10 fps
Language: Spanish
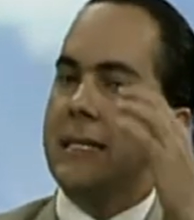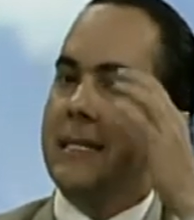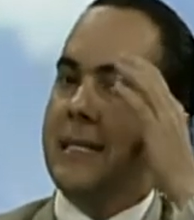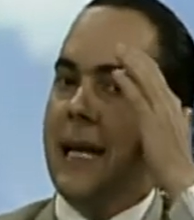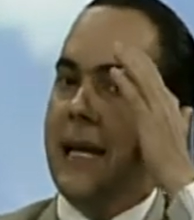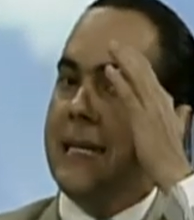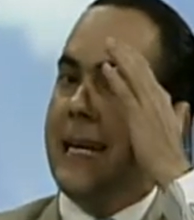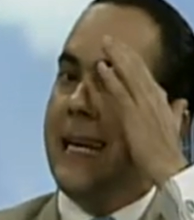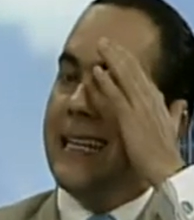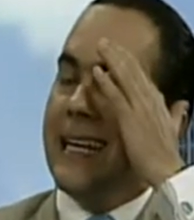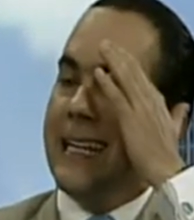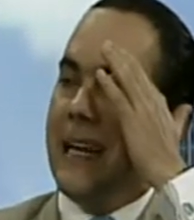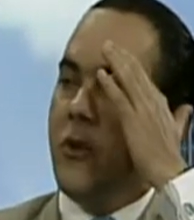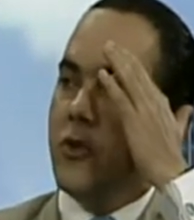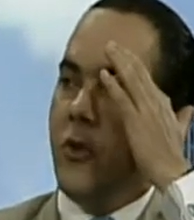se, está, se quiere tratar
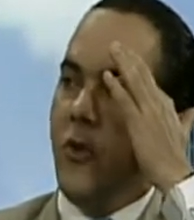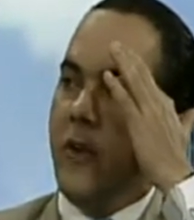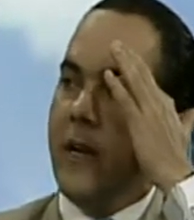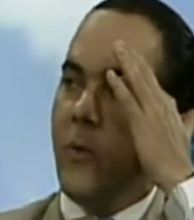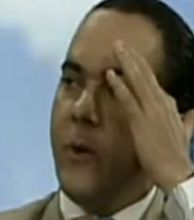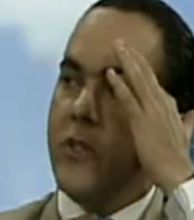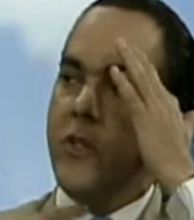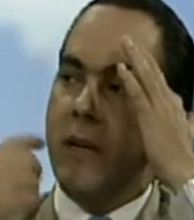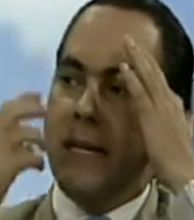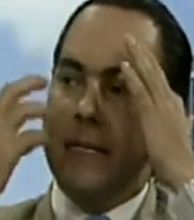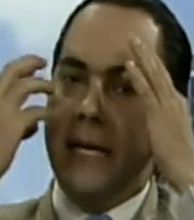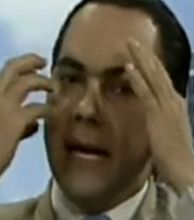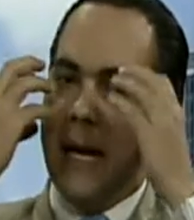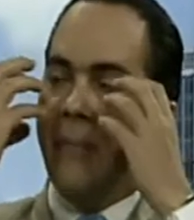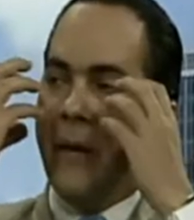los ojos y el cuello, eso quiere decir que
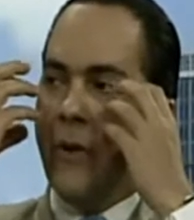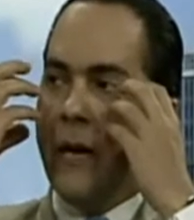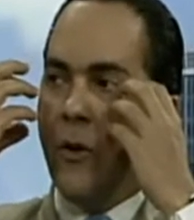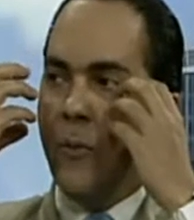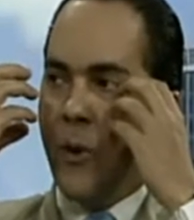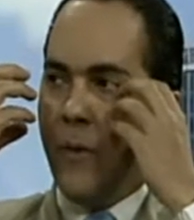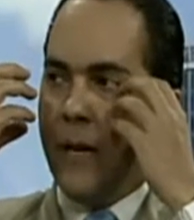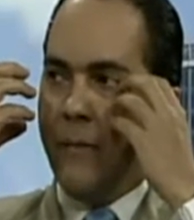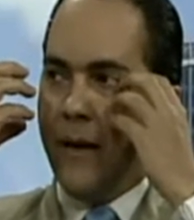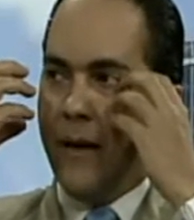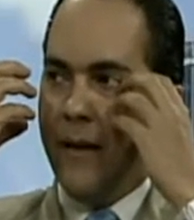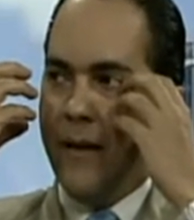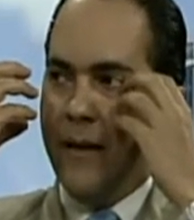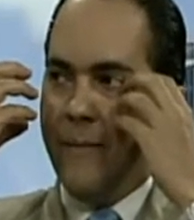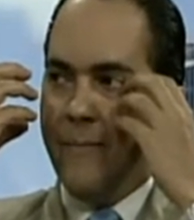en el medio hay algún problema.
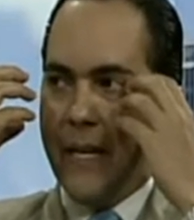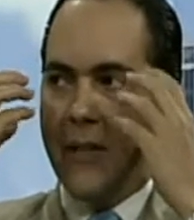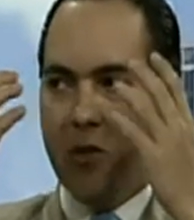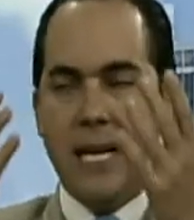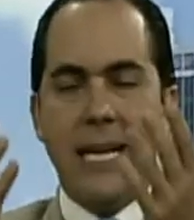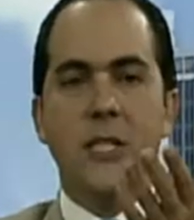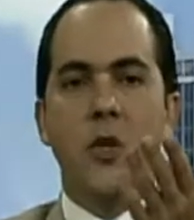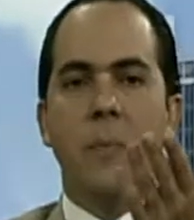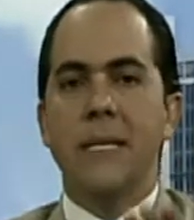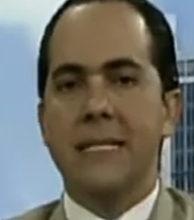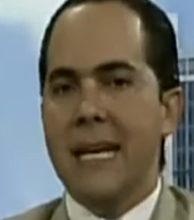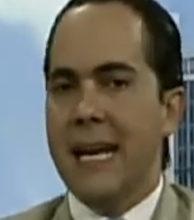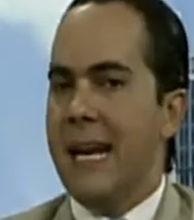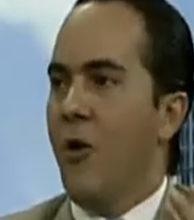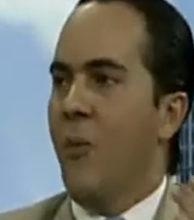Entonces hay que
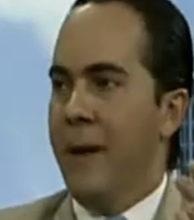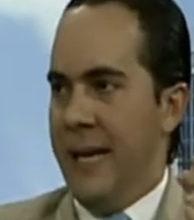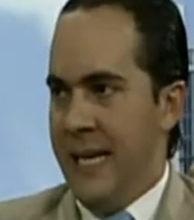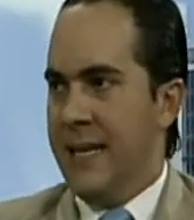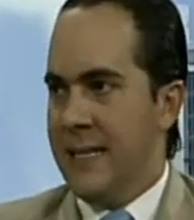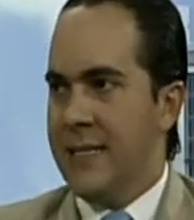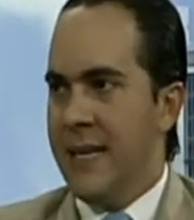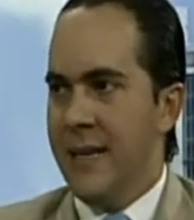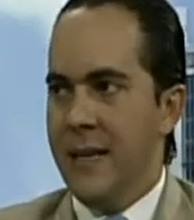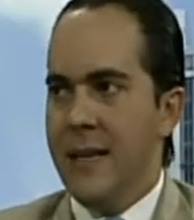sopesar la conveniencia